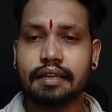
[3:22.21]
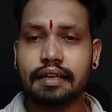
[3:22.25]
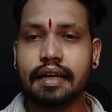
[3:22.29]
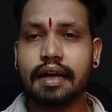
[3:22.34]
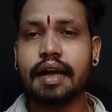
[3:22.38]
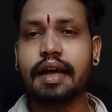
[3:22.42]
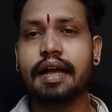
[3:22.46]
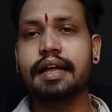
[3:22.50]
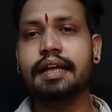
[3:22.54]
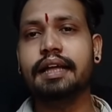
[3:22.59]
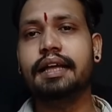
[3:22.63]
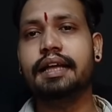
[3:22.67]

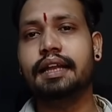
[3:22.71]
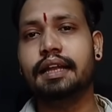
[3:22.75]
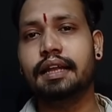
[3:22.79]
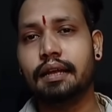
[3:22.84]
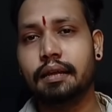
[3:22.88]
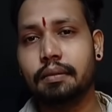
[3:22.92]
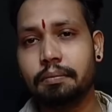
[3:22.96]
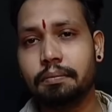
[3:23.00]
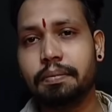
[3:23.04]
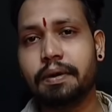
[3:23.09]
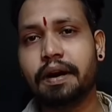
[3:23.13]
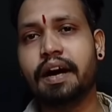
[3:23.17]
காய்கறி
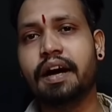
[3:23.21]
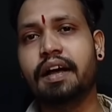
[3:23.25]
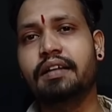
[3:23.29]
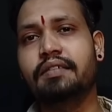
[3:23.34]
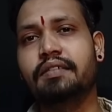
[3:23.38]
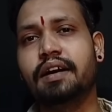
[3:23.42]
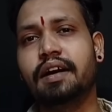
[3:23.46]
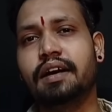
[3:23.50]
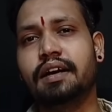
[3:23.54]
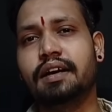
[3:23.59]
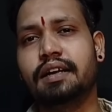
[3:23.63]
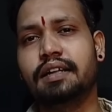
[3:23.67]
பால்
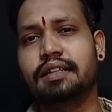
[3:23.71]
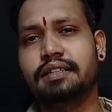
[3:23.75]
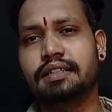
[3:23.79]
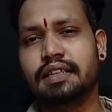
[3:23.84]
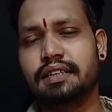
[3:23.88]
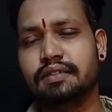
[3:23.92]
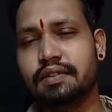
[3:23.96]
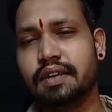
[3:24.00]
வாங்குறது